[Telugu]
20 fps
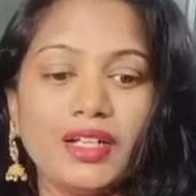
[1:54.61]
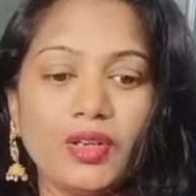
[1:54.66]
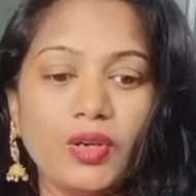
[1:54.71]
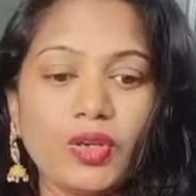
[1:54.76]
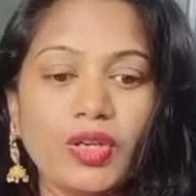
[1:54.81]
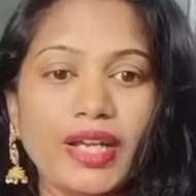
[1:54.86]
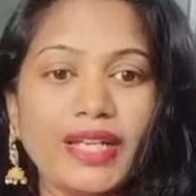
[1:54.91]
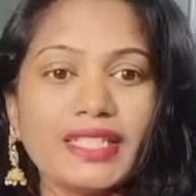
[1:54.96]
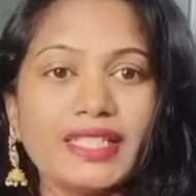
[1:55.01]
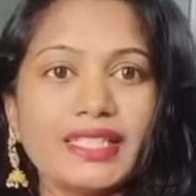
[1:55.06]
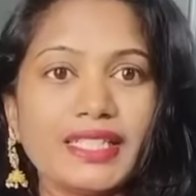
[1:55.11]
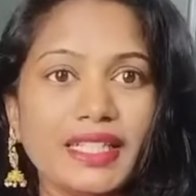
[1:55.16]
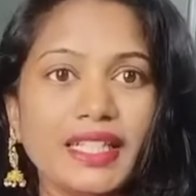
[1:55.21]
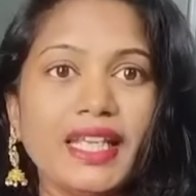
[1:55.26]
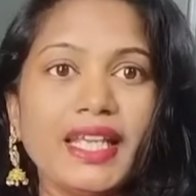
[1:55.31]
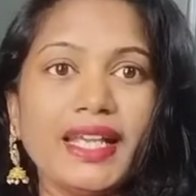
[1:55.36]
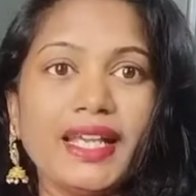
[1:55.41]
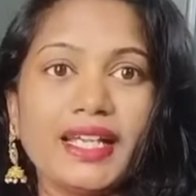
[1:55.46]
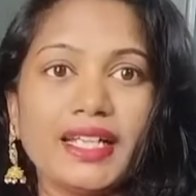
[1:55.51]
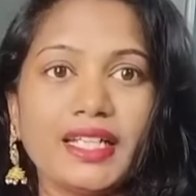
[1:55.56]
ఒక స్త్రీ
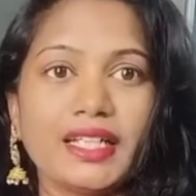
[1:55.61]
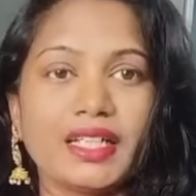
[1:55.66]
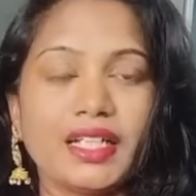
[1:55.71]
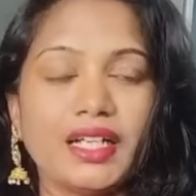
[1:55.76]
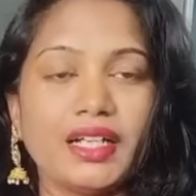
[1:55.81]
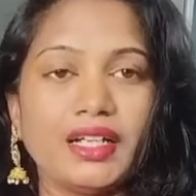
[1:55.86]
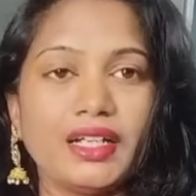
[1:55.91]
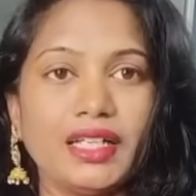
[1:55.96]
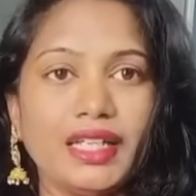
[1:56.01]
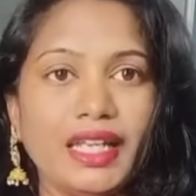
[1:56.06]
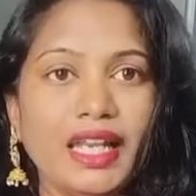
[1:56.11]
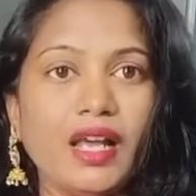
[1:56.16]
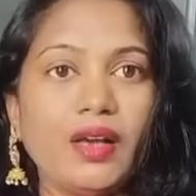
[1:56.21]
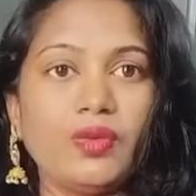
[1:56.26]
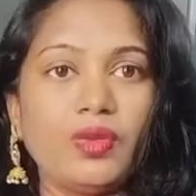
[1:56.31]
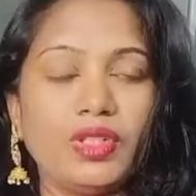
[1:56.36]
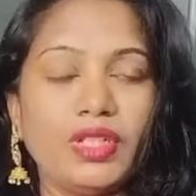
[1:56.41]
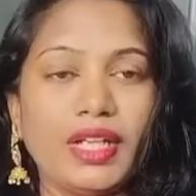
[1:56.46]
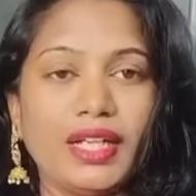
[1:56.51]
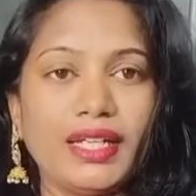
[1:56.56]
గనక ఇలా
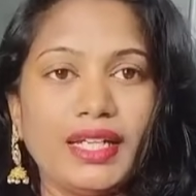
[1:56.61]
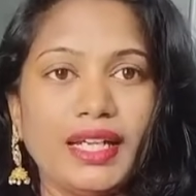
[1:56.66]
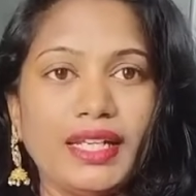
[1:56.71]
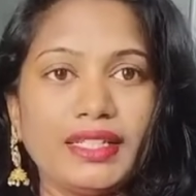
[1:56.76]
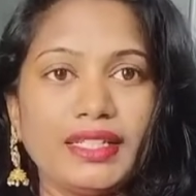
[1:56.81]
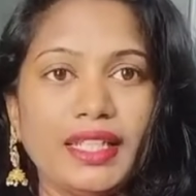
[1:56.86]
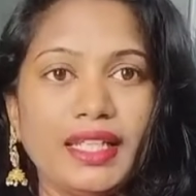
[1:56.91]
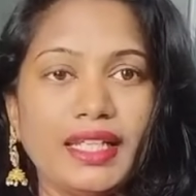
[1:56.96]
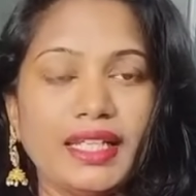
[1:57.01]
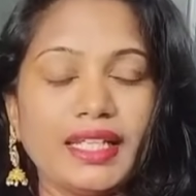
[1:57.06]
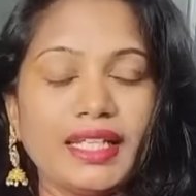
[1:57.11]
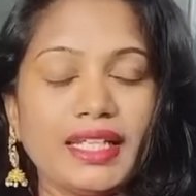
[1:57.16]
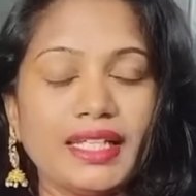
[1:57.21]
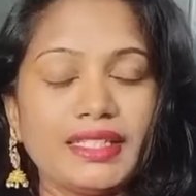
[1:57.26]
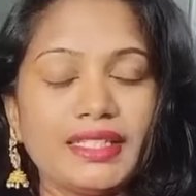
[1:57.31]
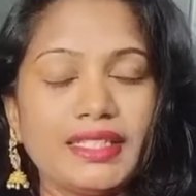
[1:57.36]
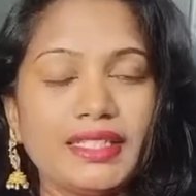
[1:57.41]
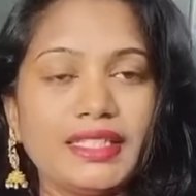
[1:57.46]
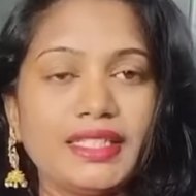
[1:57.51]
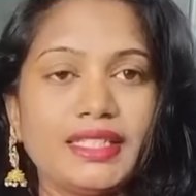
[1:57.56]
ఉన్నట్లయితే
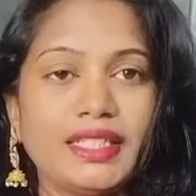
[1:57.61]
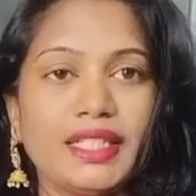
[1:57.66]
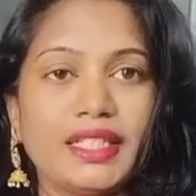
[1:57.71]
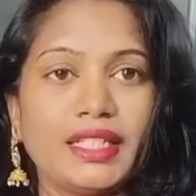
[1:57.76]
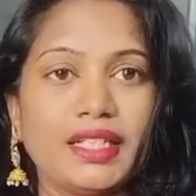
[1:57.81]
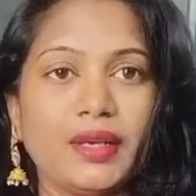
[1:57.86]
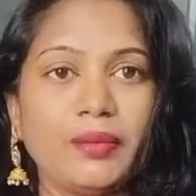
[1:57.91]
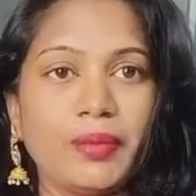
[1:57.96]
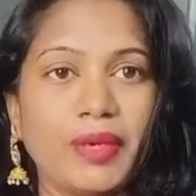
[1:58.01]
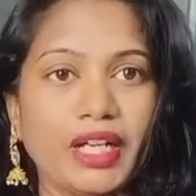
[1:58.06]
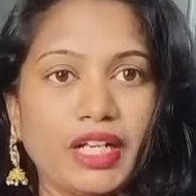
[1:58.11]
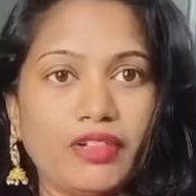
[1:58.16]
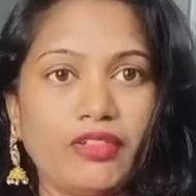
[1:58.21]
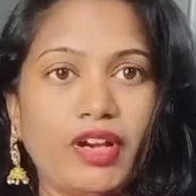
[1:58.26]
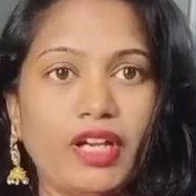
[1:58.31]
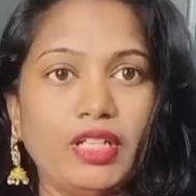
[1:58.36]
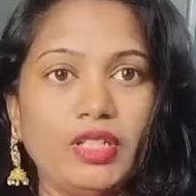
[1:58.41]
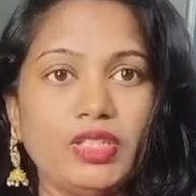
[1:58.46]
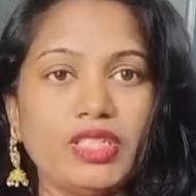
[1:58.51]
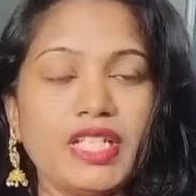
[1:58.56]
ఖచ్చితంగా
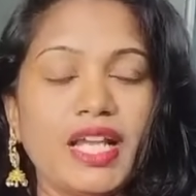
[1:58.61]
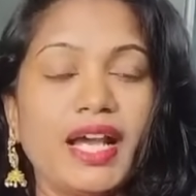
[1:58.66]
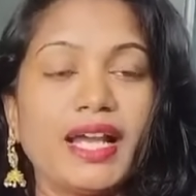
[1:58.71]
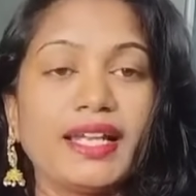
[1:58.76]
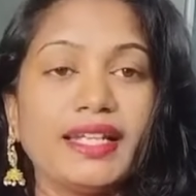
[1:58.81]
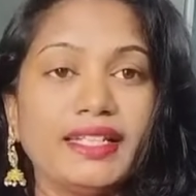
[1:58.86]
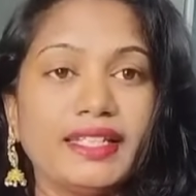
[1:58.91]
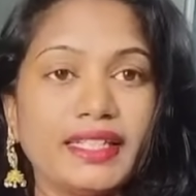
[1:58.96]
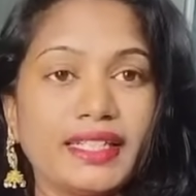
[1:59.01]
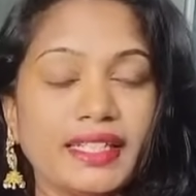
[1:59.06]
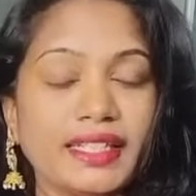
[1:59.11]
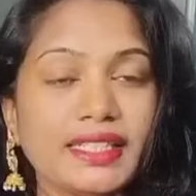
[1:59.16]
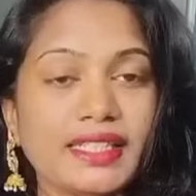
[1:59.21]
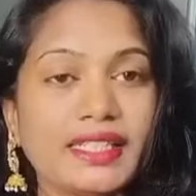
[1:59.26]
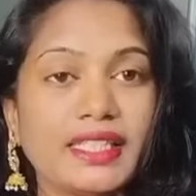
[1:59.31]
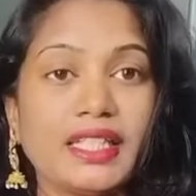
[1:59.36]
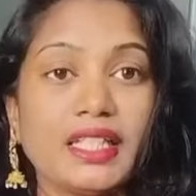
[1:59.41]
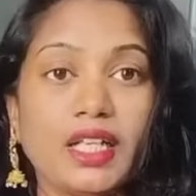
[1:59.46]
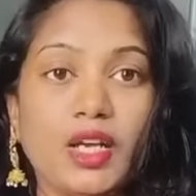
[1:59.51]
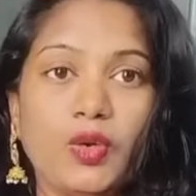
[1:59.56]
మగవాళ్ళు చాలా
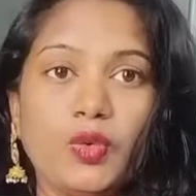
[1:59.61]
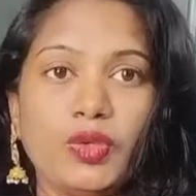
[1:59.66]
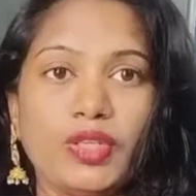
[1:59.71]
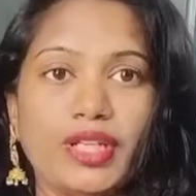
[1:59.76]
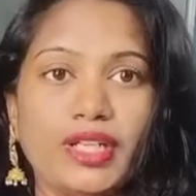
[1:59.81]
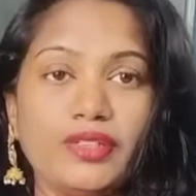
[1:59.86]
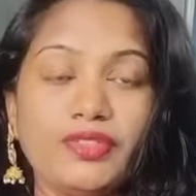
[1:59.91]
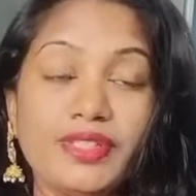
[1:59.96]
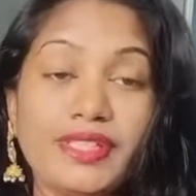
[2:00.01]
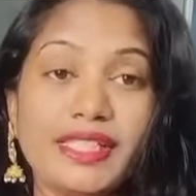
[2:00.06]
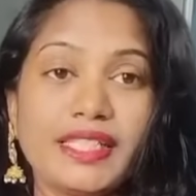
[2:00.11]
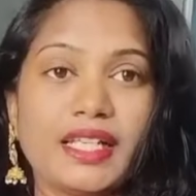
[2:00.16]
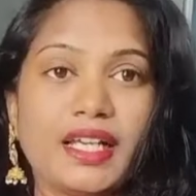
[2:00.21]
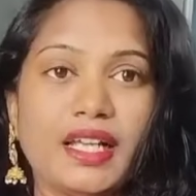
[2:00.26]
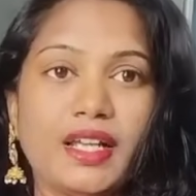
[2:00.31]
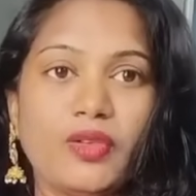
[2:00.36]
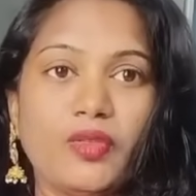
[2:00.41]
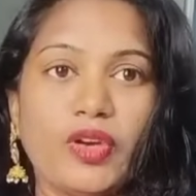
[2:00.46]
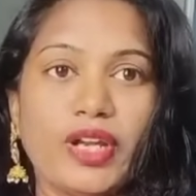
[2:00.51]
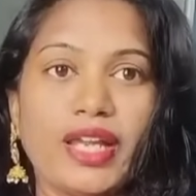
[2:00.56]
ఇంట్రెస్టింగ్గా ఉంటారు
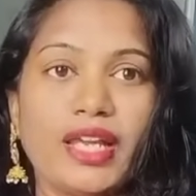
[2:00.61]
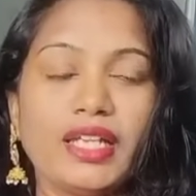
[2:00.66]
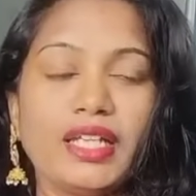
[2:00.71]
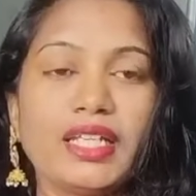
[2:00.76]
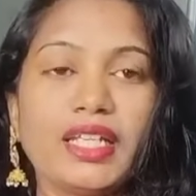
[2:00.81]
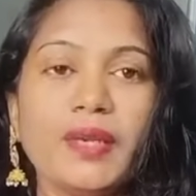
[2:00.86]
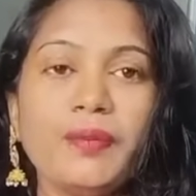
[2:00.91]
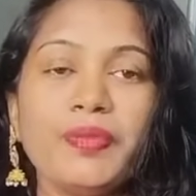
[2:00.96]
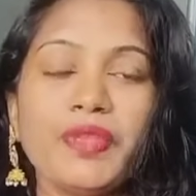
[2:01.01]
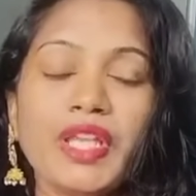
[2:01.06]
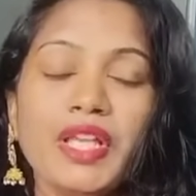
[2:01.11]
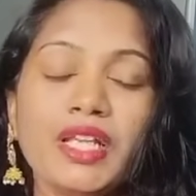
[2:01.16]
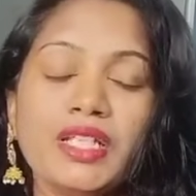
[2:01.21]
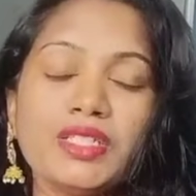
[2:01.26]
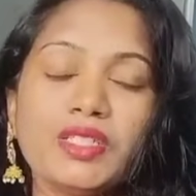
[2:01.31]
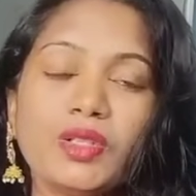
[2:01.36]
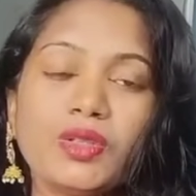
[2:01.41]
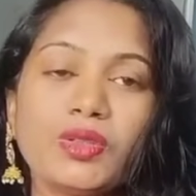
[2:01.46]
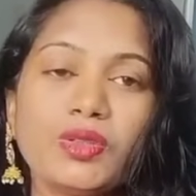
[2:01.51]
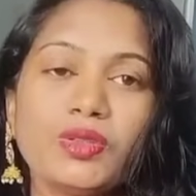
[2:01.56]
ఫిజికల్ అవ్వటానికి
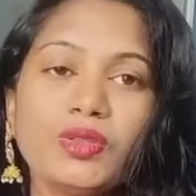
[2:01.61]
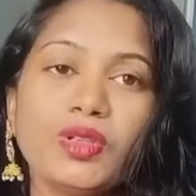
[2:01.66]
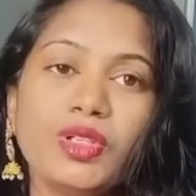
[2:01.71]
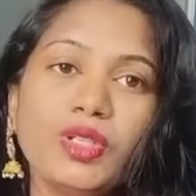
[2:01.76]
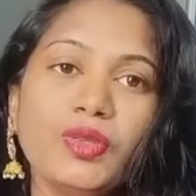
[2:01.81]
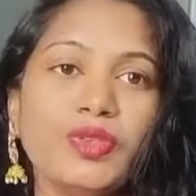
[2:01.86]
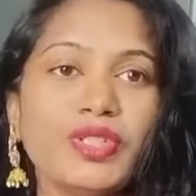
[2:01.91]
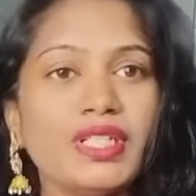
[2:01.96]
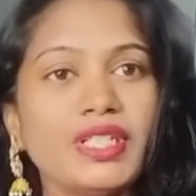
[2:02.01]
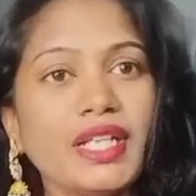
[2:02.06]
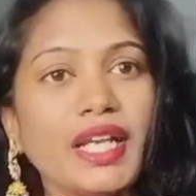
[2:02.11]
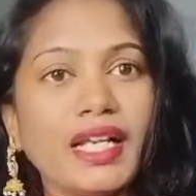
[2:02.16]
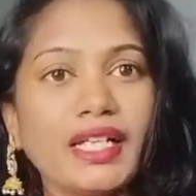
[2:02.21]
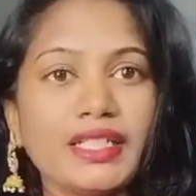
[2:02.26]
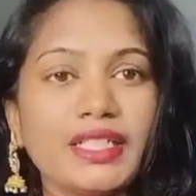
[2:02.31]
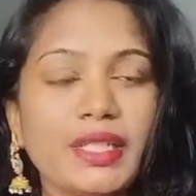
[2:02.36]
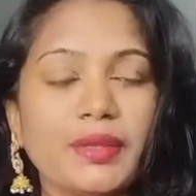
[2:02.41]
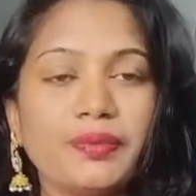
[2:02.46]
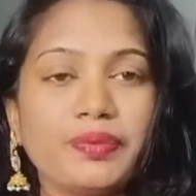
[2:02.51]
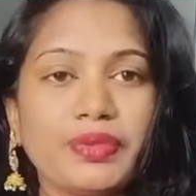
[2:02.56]
సో కొన్ని విషయాలు
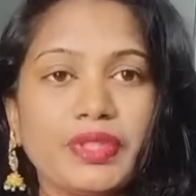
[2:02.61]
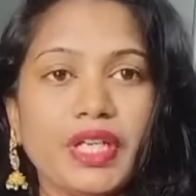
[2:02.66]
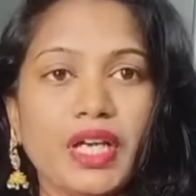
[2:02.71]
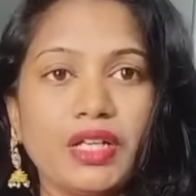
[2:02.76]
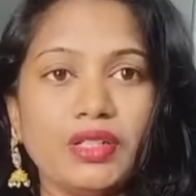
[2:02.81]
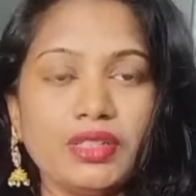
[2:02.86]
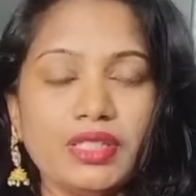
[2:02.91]
చెప్తాను